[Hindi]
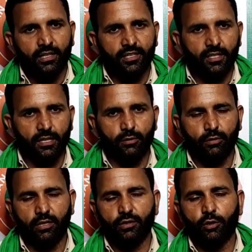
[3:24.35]
इस
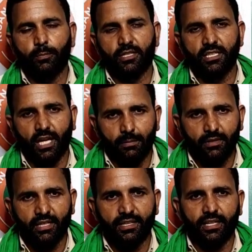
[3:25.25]
आंदोलन को बदनाम
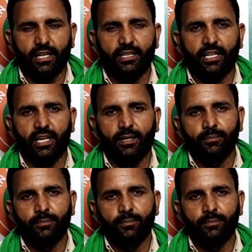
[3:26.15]
करने के लिए